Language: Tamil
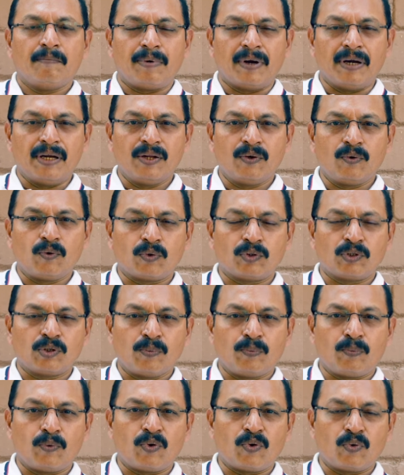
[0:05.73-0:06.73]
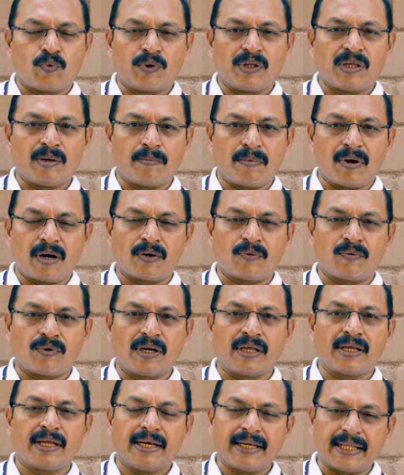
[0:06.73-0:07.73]
பள்ளிக்கூடத்துக்கு போகக்கூடிய
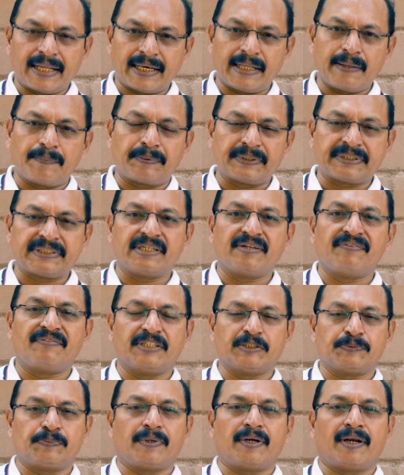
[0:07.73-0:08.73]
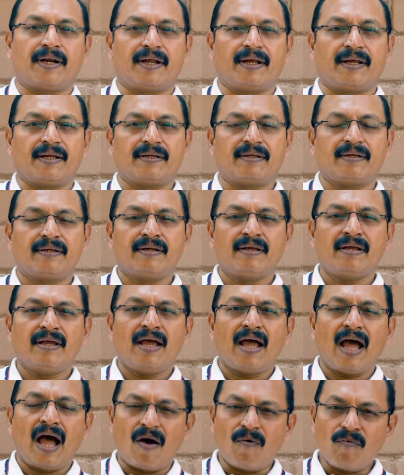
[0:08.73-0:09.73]
மாணவர்களுக்கு நிறைய பிரச்சனையை ஃபேஸ் பண்ணுறாங்க
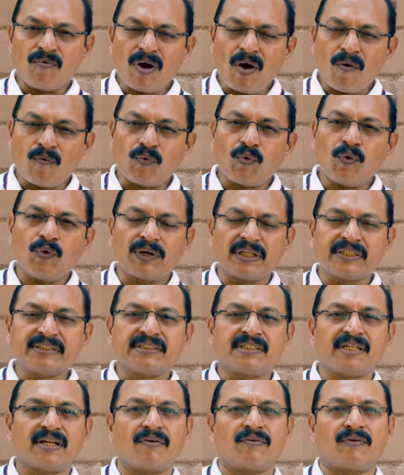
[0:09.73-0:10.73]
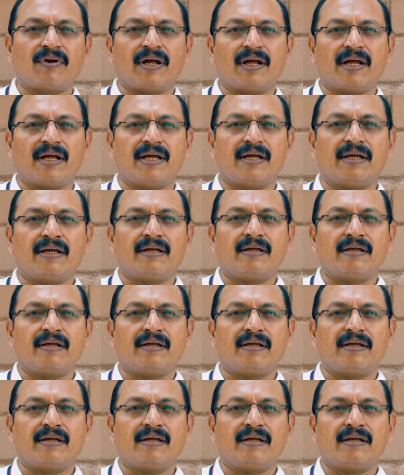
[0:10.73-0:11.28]
அவங்க அவ்வளோ டென்ஷன் ஆகுறாங்க